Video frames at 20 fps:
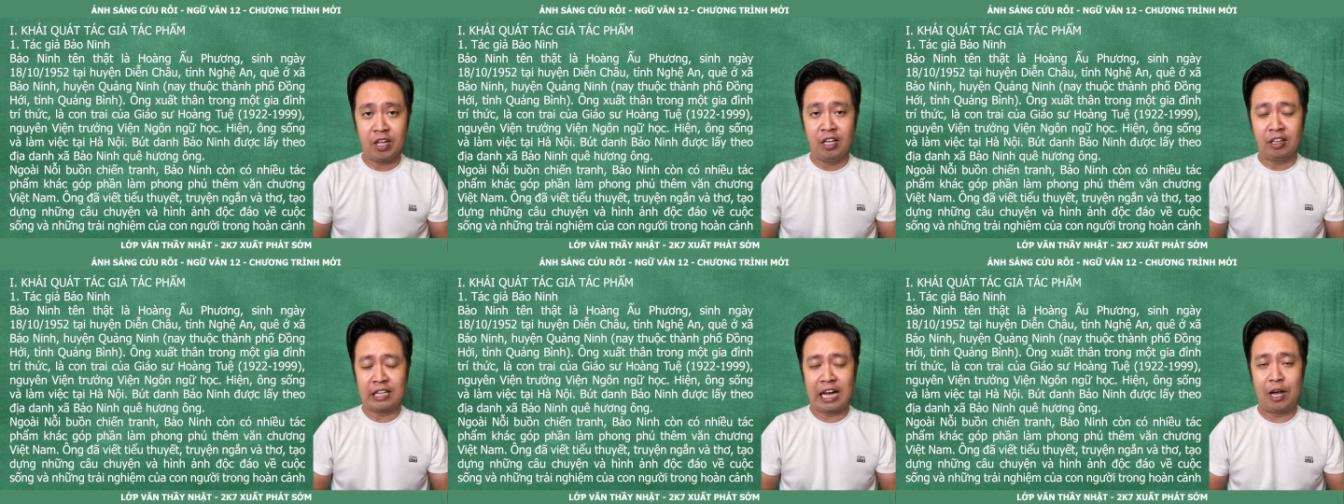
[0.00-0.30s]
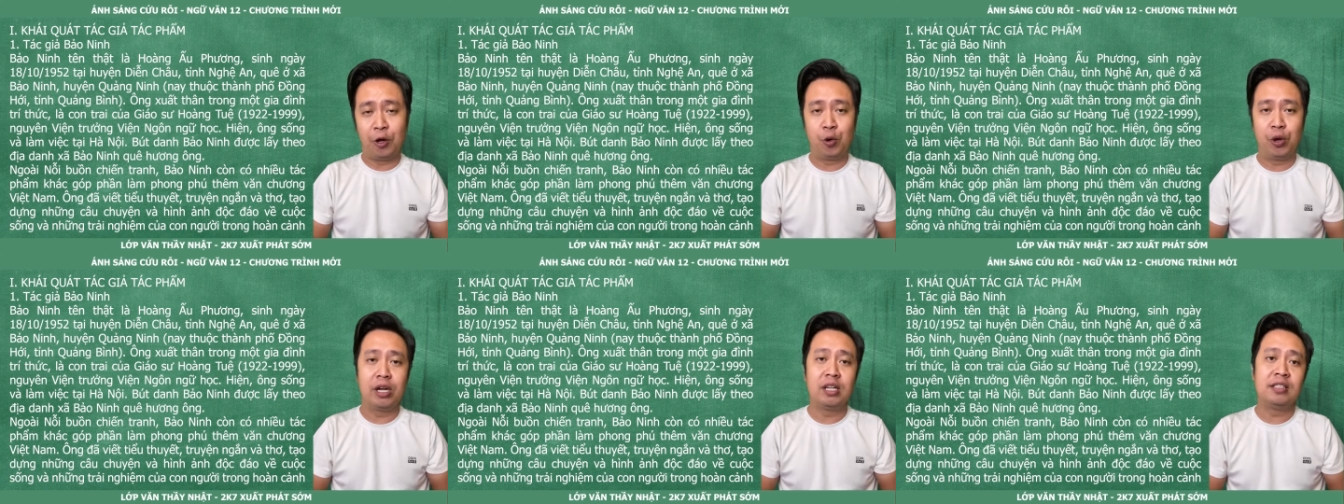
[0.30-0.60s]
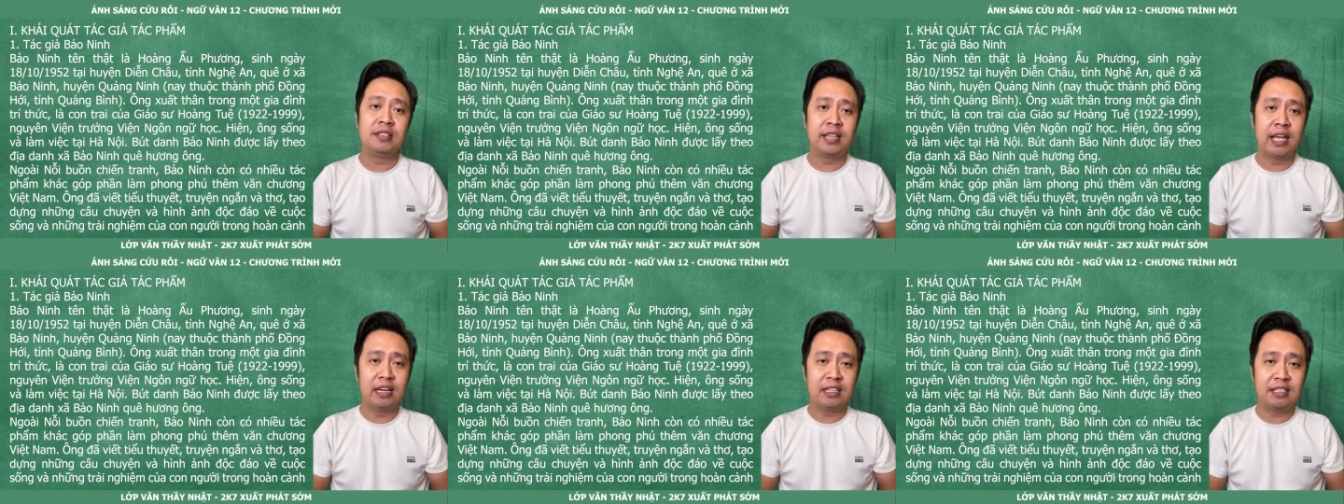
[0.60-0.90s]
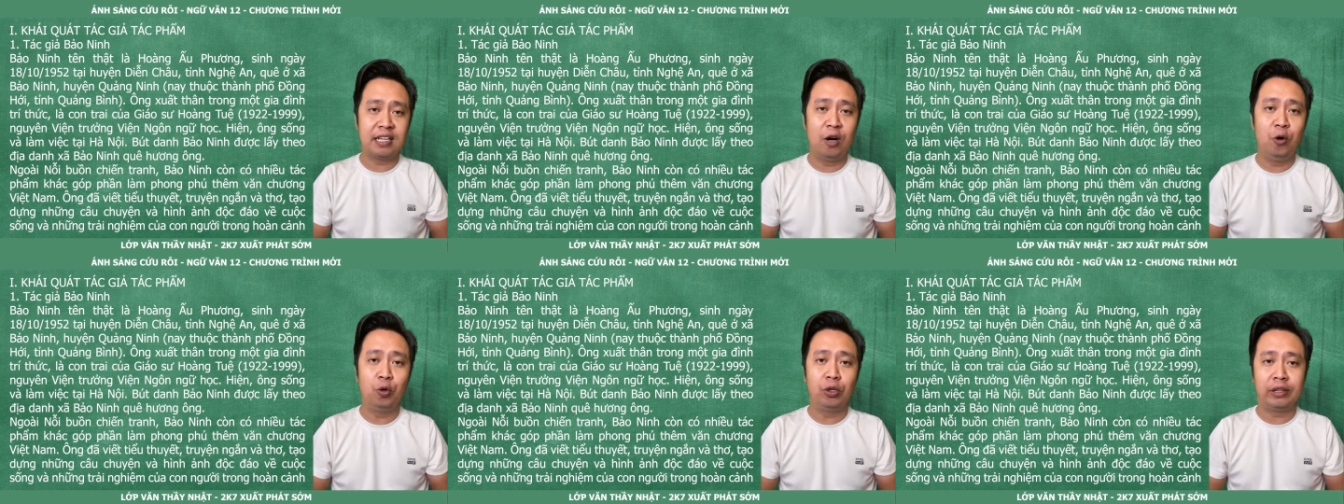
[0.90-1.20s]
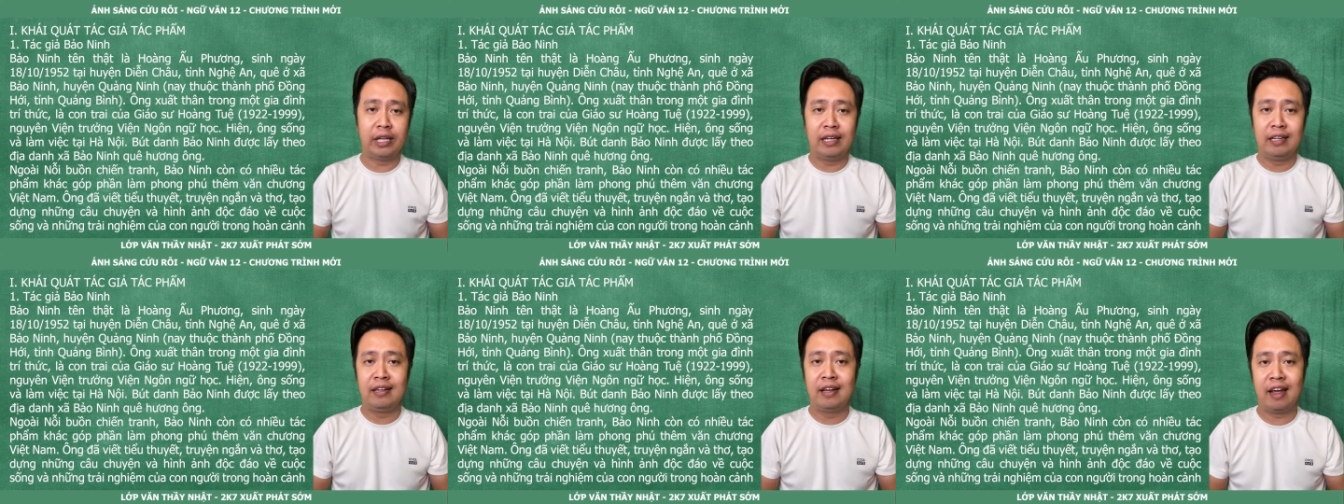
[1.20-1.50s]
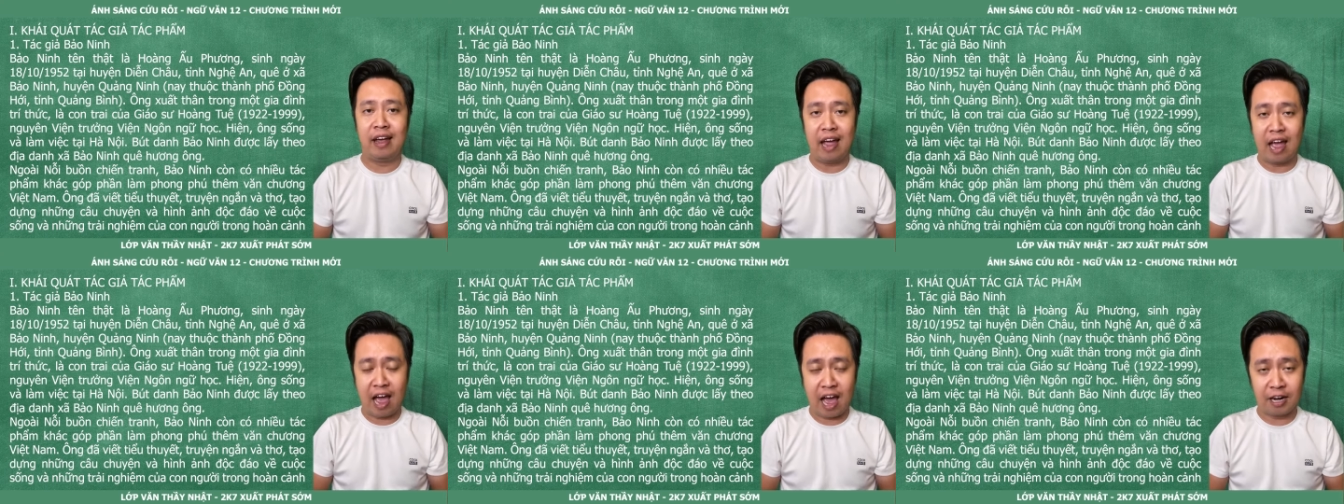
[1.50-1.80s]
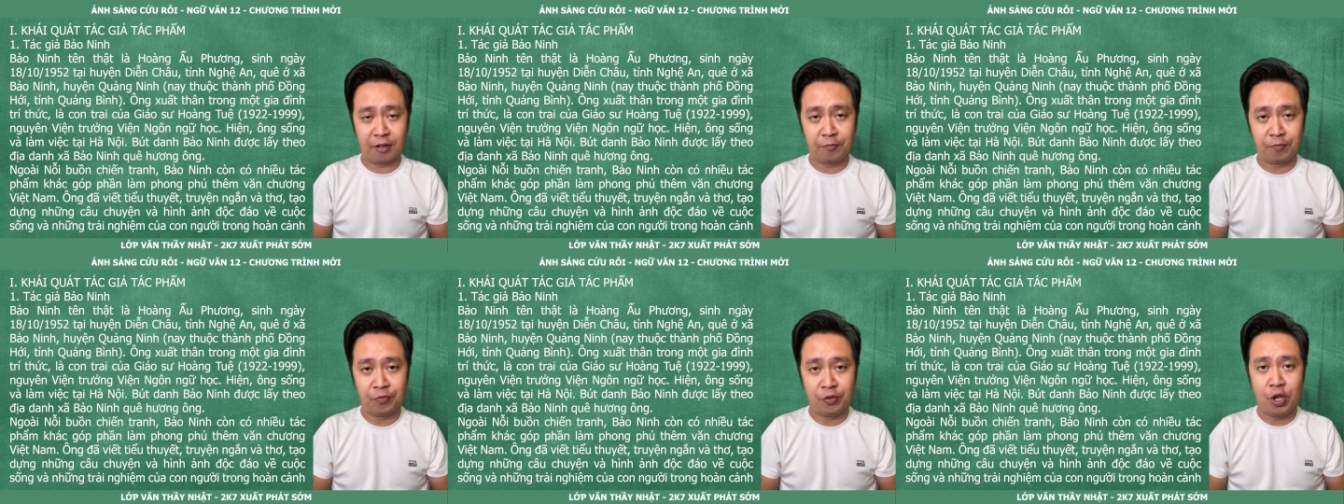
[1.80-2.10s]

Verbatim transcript: tại huyện Diễn Châu, tỉnh Nghệ An,